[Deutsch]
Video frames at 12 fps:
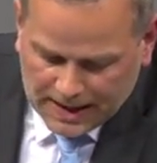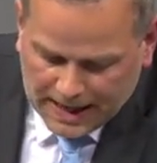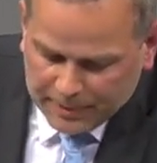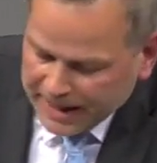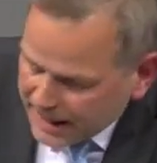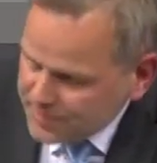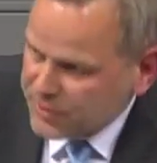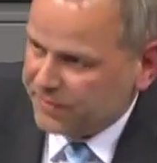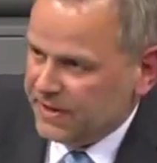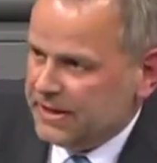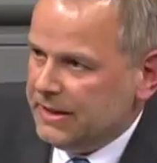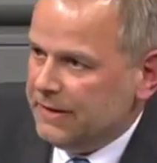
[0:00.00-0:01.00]
Aber ebenso
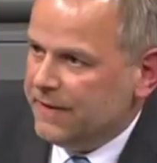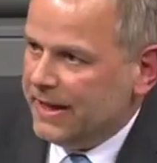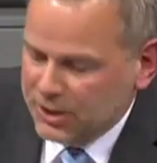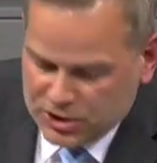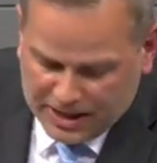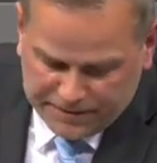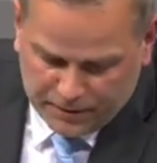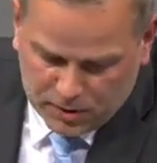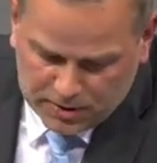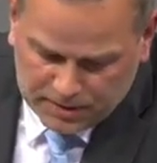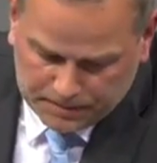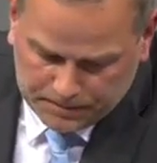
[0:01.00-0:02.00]
wichtig war die
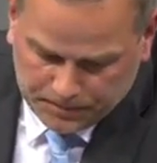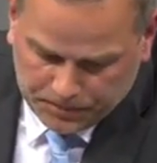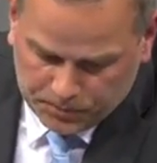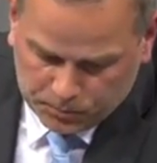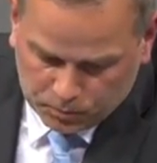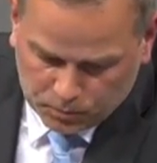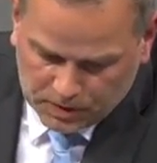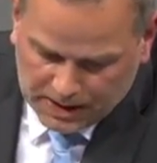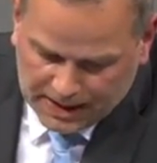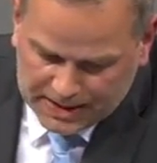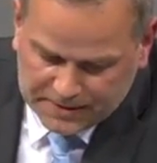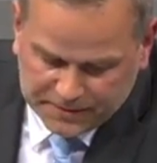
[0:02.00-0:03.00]
Schaffung
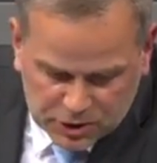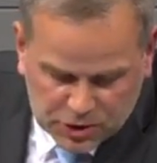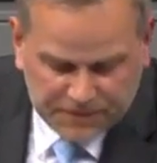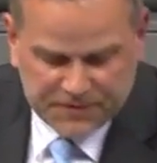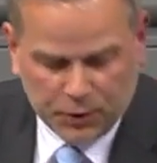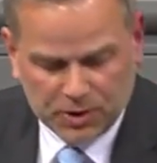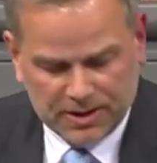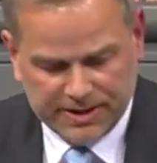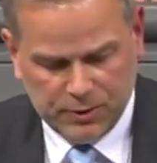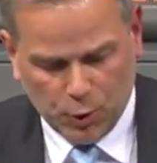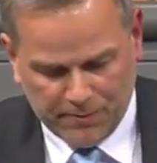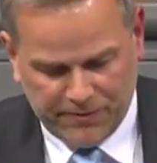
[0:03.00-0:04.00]
eines
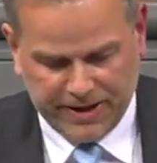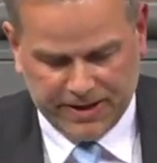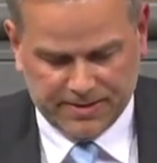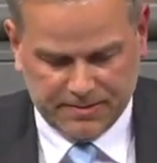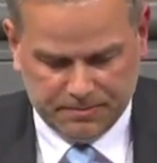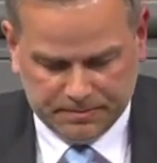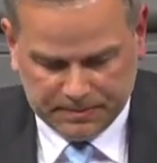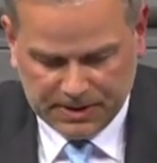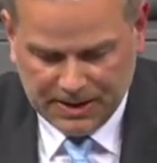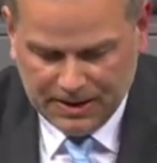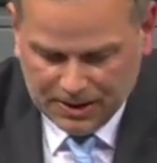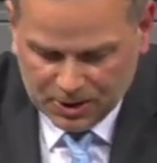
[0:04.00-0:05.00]
wirtschaftsfreundlichen Umfelds.
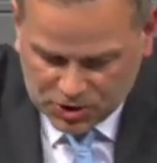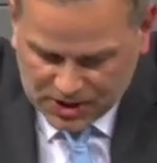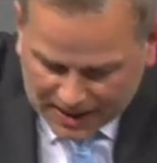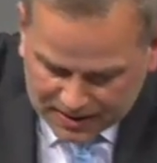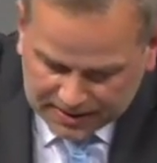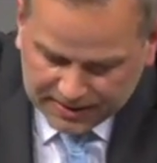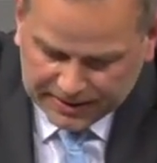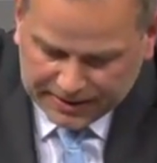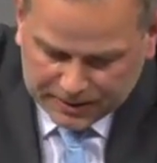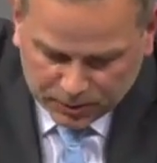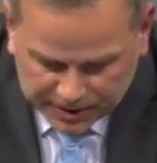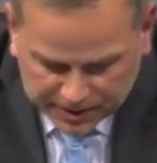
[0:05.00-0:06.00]
Staatliche
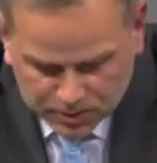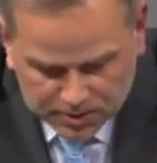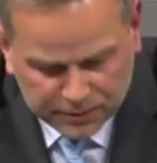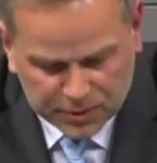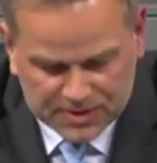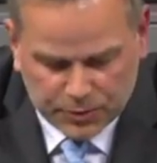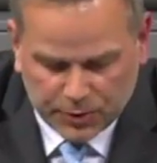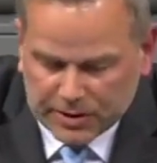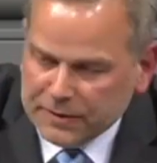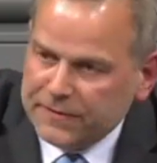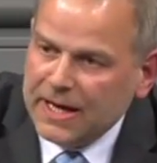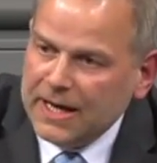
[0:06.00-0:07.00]
Regulierungen wurden
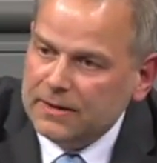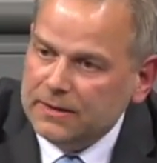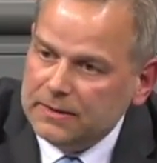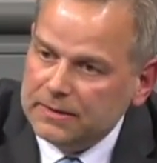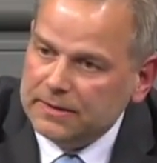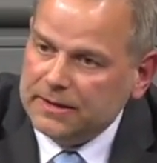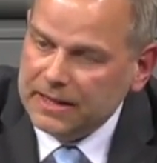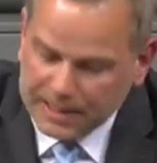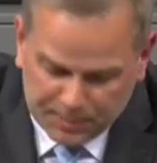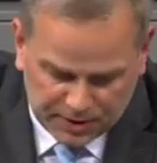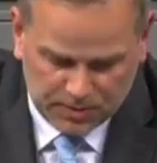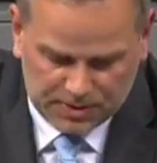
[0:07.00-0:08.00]
zurückgefahren,
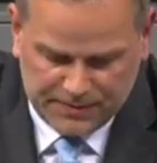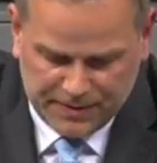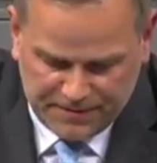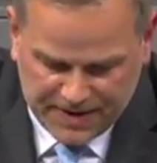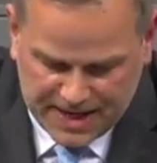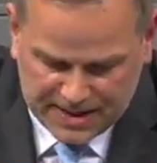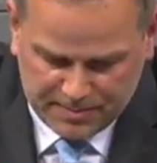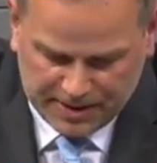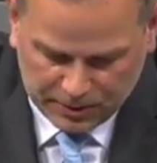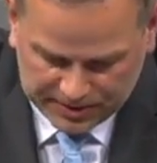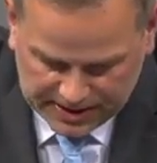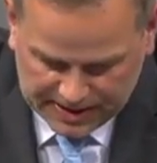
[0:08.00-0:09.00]
Genehmigungsverfahren bei
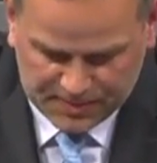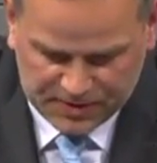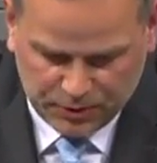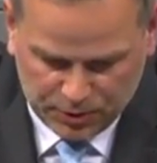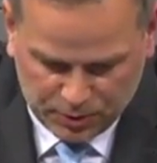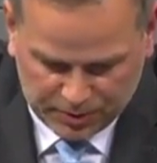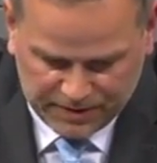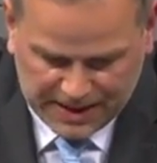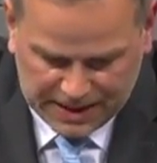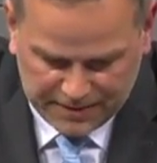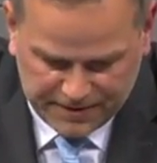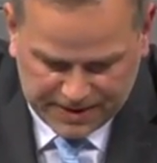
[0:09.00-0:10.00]
Unternehmensgründung
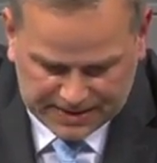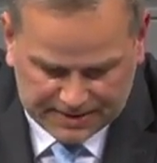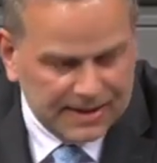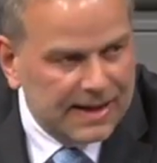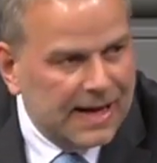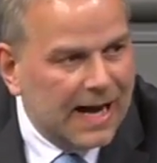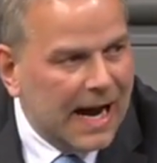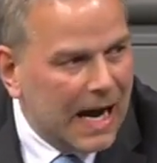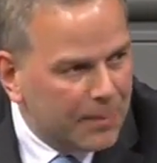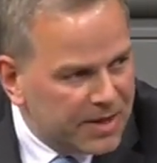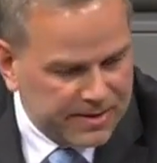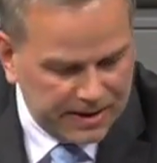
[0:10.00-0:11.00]
vereinfacht,
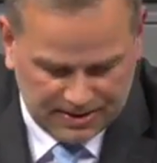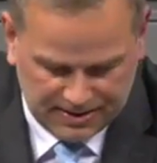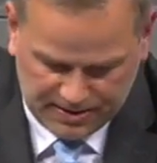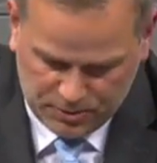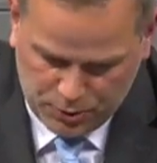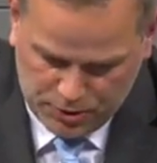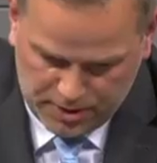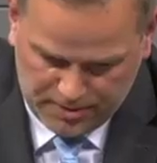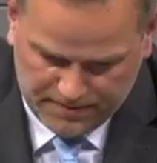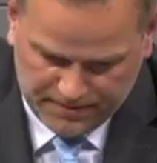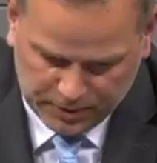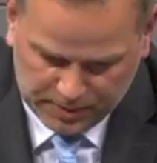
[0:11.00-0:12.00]
arbeitsrechtliche
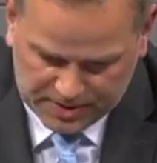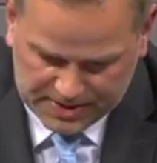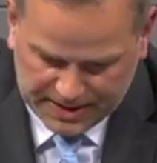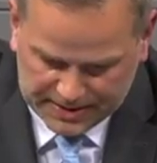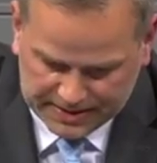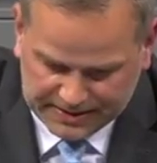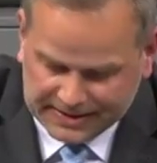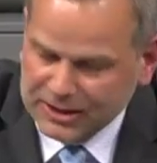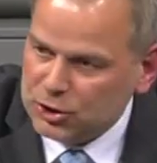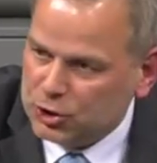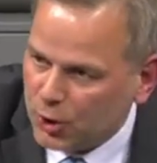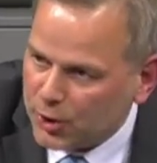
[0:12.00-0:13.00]
Hürden wurden beseitigt, die
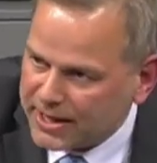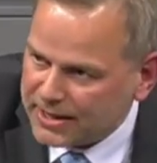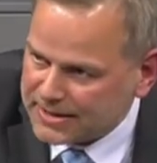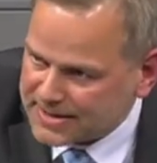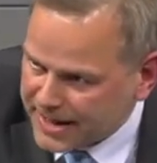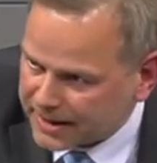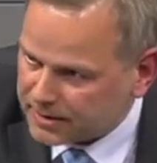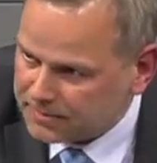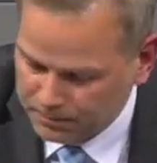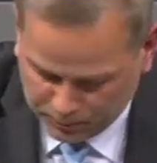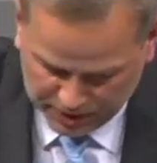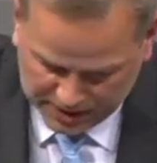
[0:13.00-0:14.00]
Steuern gesenkt,
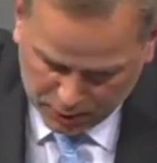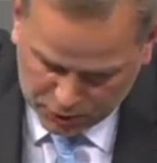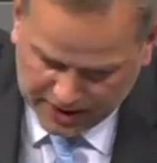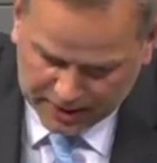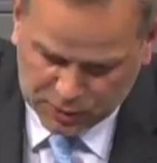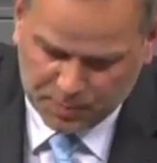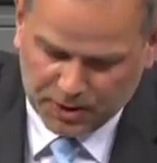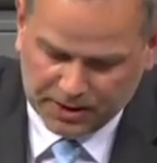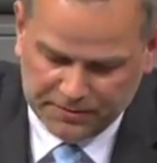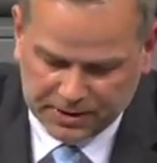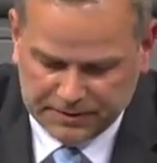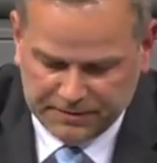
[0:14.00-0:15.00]
wurde ja auch schon angesprochen,
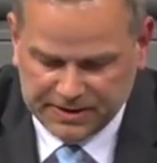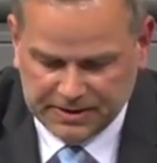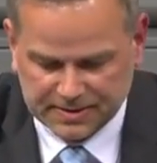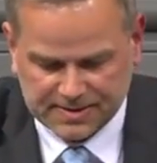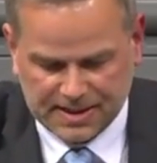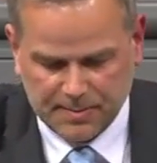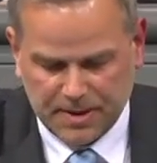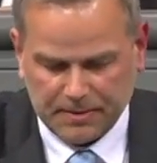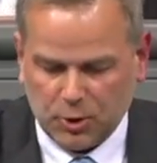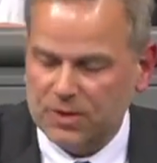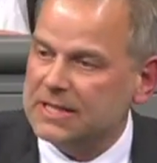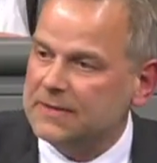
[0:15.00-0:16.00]
ein wirklich wichtiges Thema.
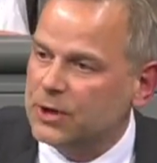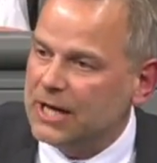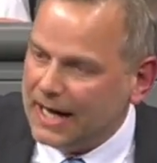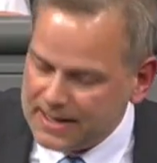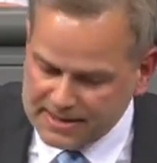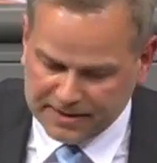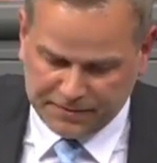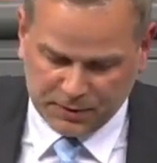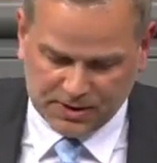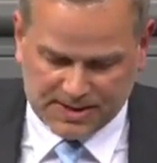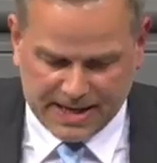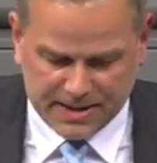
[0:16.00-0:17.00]
Kurz, es wurde alles dafür
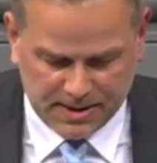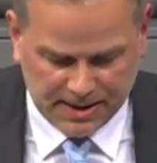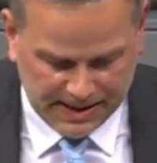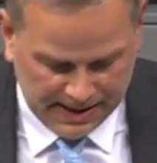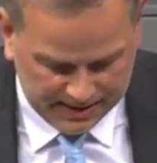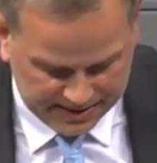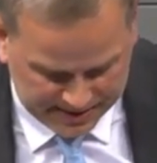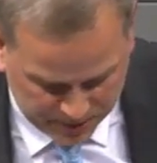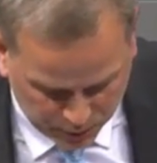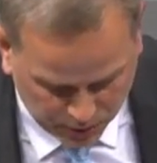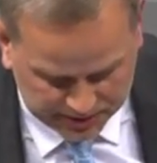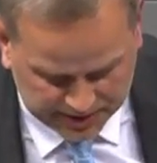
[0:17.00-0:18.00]
getan, dass
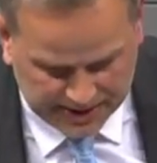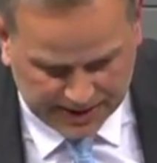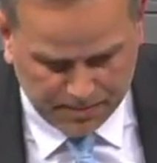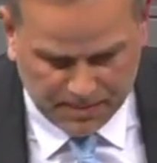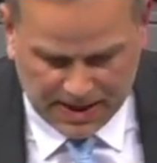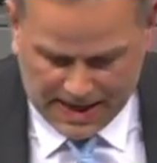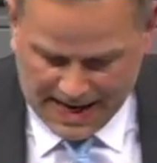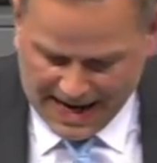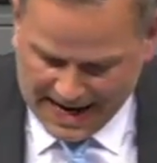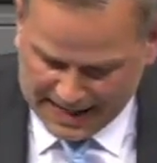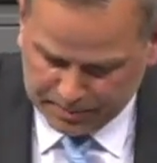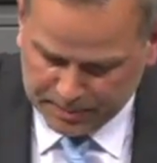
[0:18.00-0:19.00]
junge Unternehmen
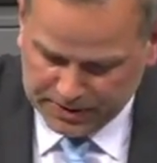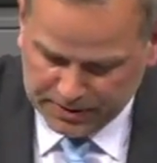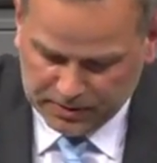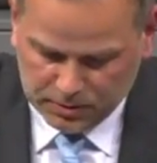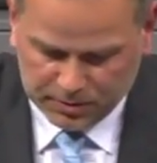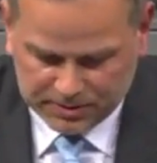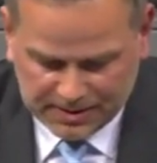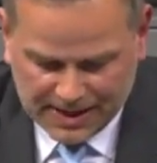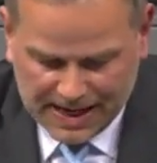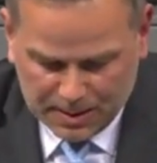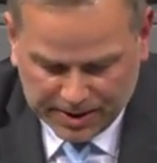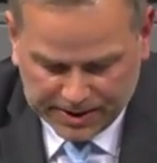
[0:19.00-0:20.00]
atmen und
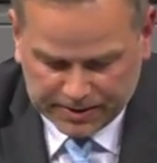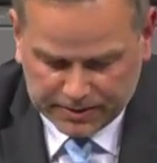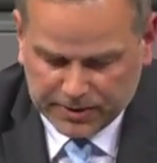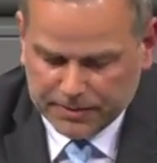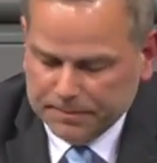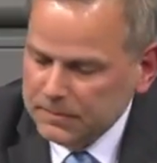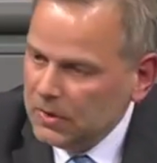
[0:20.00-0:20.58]
arbeiten können.